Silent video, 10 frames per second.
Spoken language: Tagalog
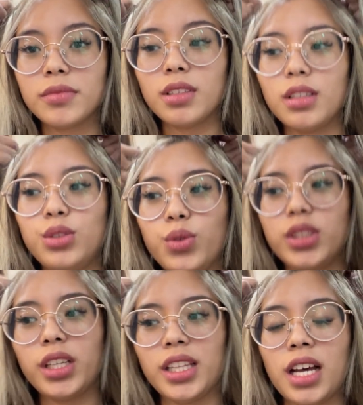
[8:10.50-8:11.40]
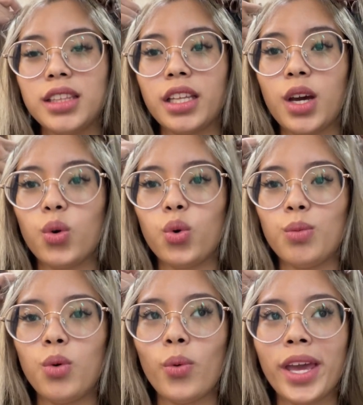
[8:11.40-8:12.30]
Tapos yung isa inaantay ako
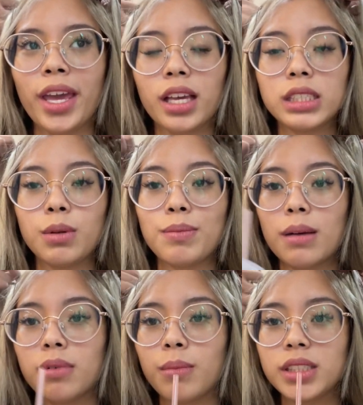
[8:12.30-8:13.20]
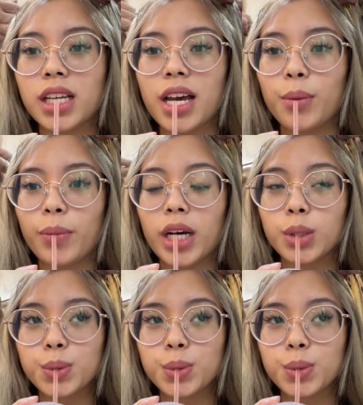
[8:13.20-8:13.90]
umuwi kasi magpapamasahe pa.